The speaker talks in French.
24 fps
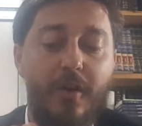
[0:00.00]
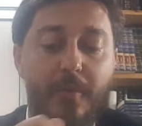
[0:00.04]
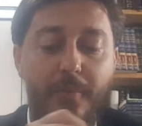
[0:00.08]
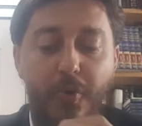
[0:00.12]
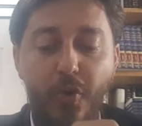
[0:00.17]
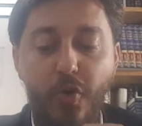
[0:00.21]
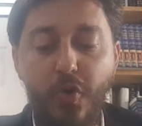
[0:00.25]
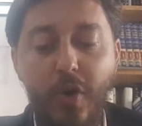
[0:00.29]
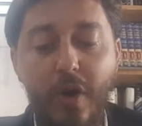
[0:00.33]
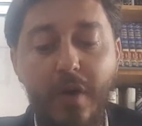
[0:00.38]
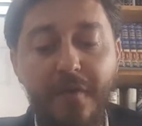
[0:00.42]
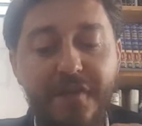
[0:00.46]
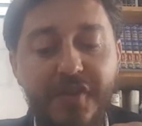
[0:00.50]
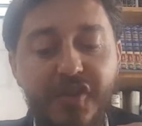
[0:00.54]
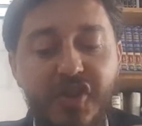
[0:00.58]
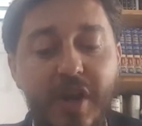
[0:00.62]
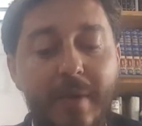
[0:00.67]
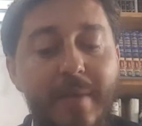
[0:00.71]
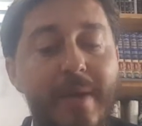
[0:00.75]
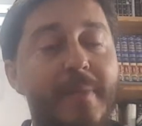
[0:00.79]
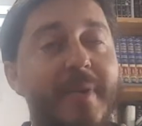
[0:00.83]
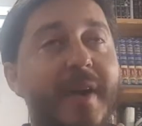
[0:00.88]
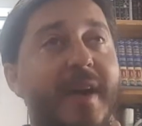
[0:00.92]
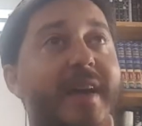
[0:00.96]
Pourquoi on fait
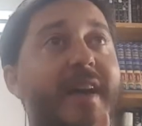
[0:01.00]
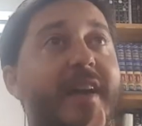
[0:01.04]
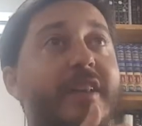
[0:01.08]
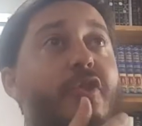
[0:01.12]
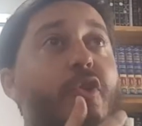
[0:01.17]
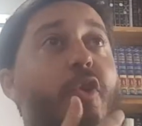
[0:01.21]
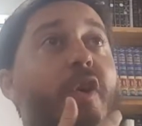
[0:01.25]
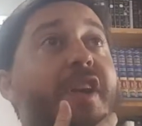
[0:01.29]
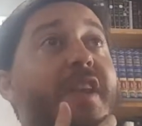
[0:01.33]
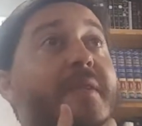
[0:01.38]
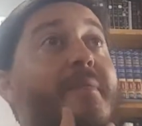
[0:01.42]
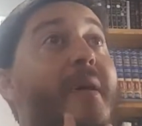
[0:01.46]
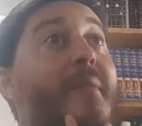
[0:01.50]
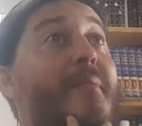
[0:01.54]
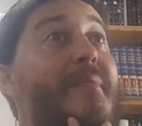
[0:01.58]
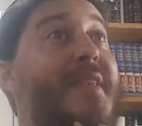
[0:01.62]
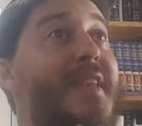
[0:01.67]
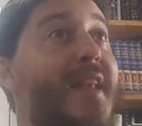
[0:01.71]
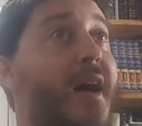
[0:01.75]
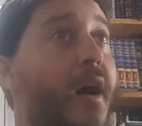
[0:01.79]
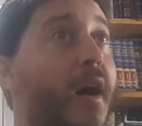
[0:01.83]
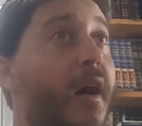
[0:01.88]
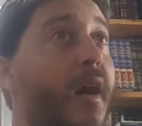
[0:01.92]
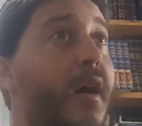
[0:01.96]
jamais Birkat Kohanim à
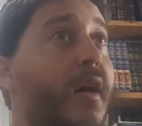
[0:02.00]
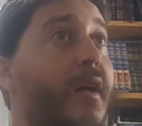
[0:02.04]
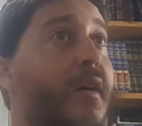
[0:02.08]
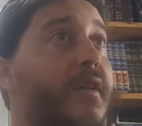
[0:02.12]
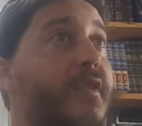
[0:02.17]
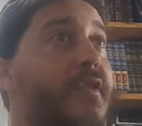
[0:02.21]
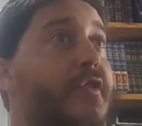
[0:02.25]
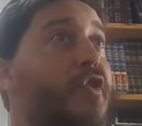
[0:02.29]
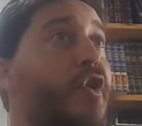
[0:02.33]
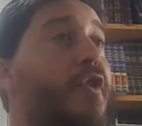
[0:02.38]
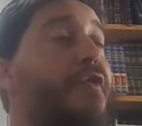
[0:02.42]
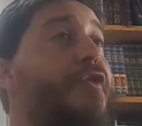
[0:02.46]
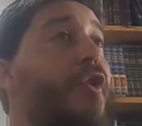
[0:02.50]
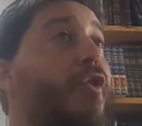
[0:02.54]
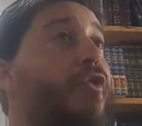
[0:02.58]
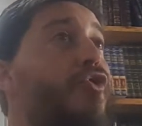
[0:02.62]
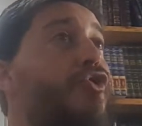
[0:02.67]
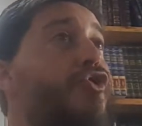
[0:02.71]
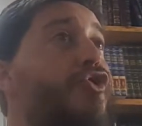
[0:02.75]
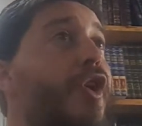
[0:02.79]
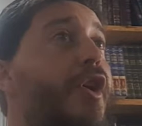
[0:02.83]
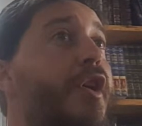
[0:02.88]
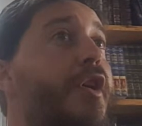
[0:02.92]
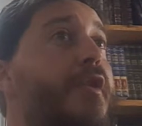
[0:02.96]
Minha, sauf dans
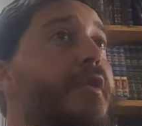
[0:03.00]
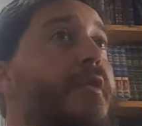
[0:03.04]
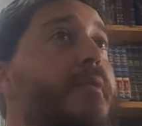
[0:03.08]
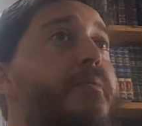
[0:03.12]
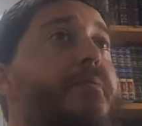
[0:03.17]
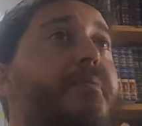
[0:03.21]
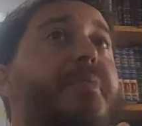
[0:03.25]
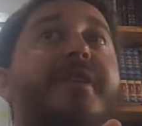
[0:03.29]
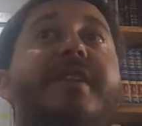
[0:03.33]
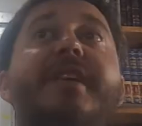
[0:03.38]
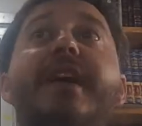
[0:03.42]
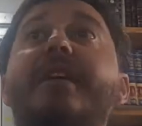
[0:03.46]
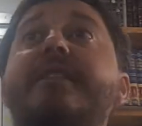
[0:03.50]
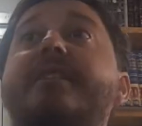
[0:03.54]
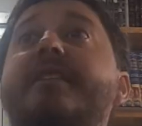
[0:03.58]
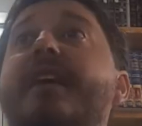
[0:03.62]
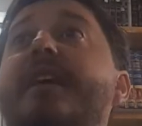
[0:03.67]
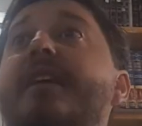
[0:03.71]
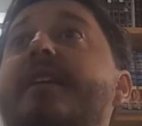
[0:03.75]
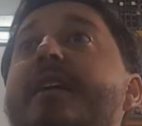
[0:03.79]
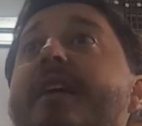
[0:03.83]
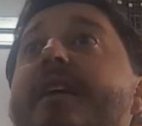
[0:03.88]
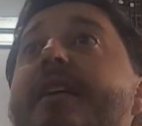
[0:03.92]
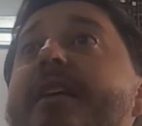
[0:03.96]
le jeûne Peut-être
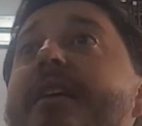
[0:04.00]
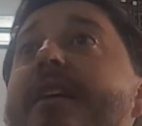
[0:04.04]
quelqu'un